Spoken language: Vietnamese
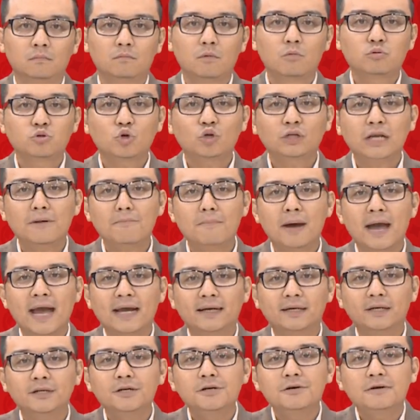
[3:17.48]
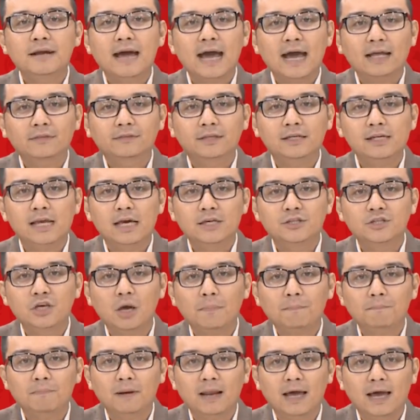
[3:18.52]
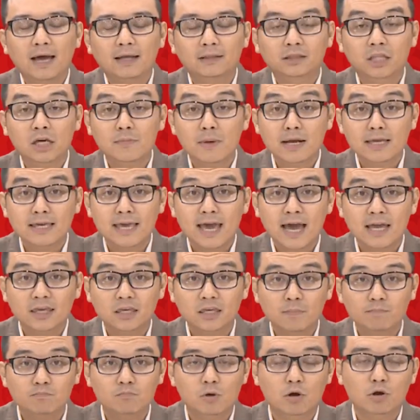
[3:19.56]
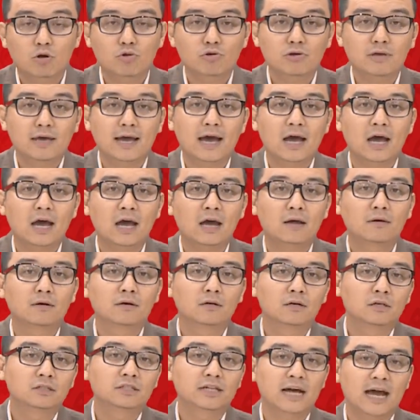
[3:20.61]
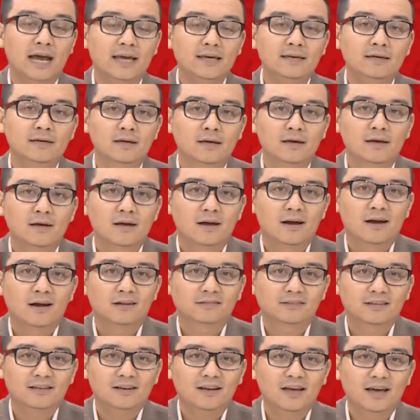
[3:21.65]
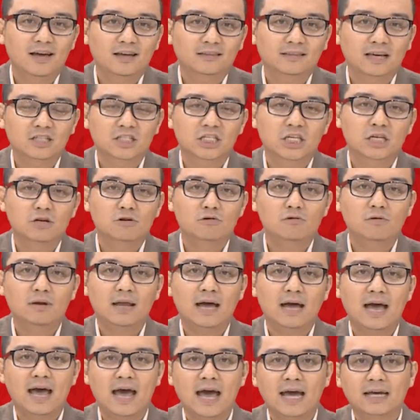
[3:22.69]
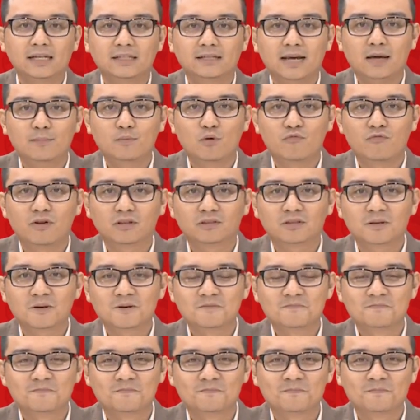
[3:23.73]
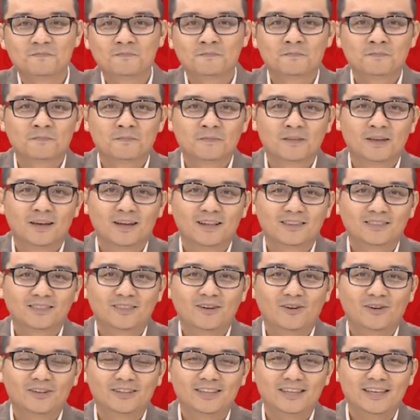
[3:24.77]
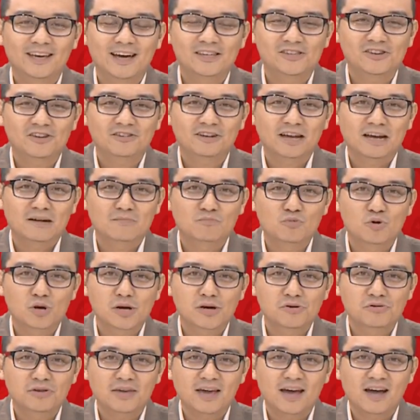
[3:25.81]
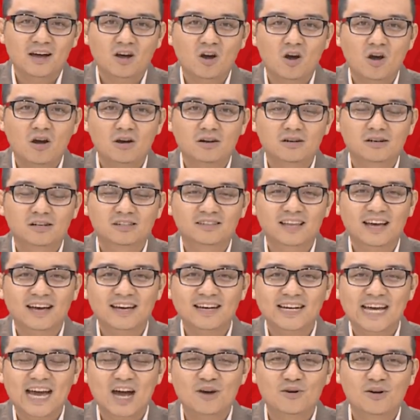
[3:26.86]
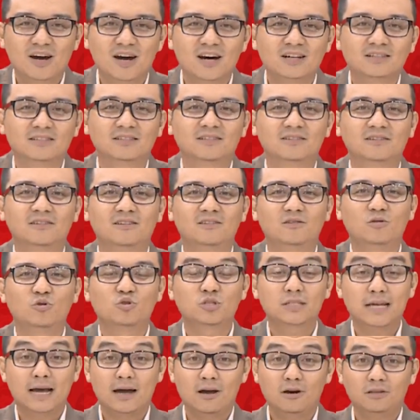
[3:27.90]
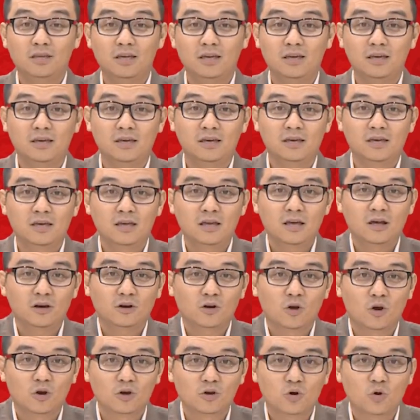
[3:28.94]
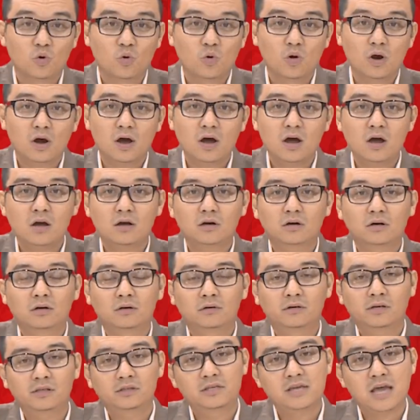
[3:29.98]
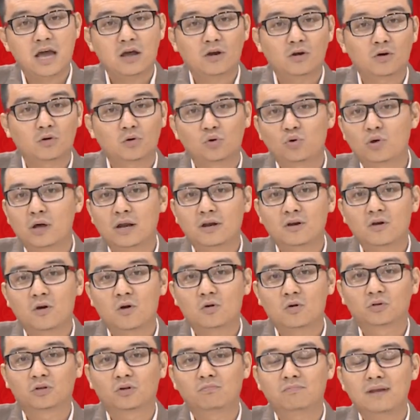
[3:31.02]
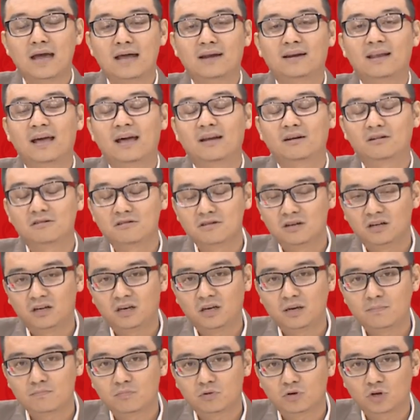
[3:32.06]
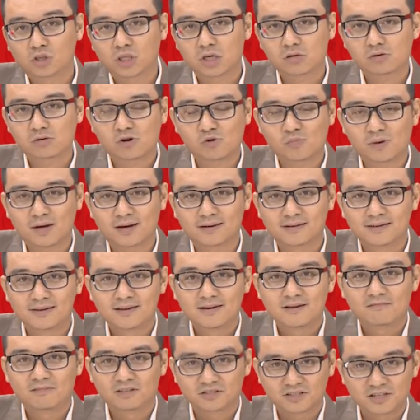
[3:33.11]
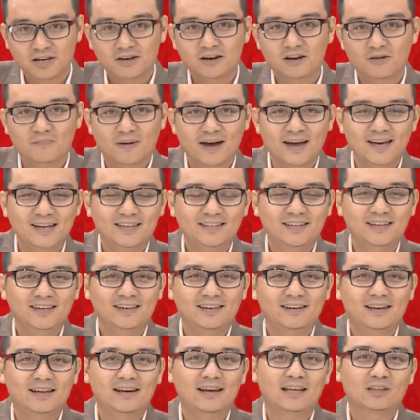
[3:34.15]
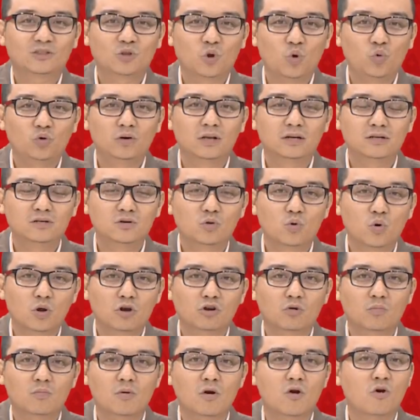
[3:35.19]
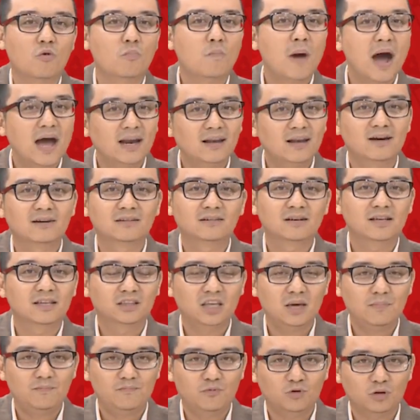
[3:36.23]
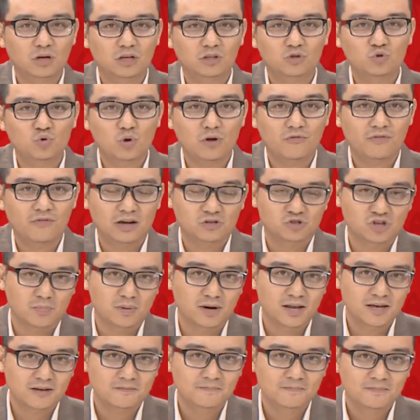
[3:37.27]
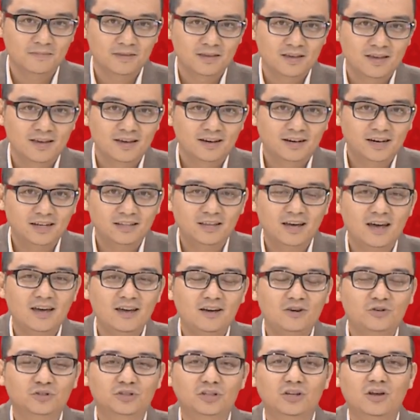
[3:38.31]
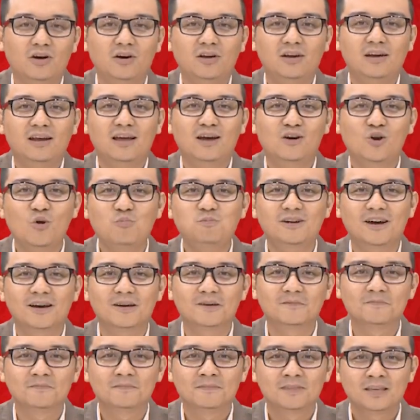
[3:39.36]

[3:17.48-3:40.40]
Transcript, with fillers: Một số trang mạng đã đưa ra tỷ lệ chấp là Tây Ban Nha chấp Bồ Đào Nha nửa trái, ờ, tỷ lệ tài xỉu là hai trái 1 phần tư. Tôi thì ờ, cho rằng Bồ Đào Nha có cửa thắng cao hơn dù sao thì đội của Cristiano Ronaldo thì cũng đang là đương kim vô địch châu Âu mà và CR7 thì lại là thủ lĩnh của câu lạc bộ 3 lần liên tiếp vô địch UEFA Champions League khi thế có thể nói là ngút trời